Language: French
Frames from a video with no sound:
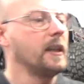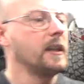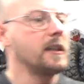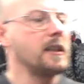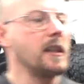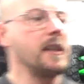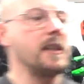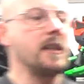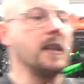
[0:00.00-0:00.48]

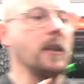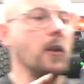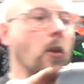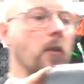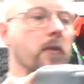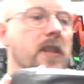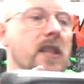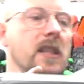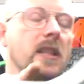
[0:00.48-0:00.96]
qui a été
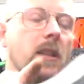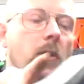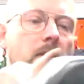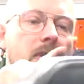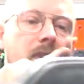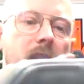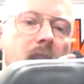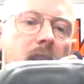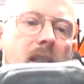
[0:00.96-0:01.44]
revisité
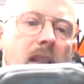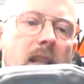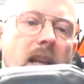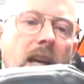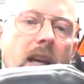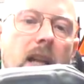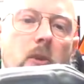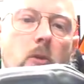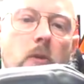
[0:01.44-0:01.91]
aussi. Il
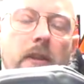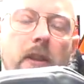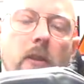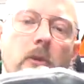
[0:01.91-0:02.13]
a rajouté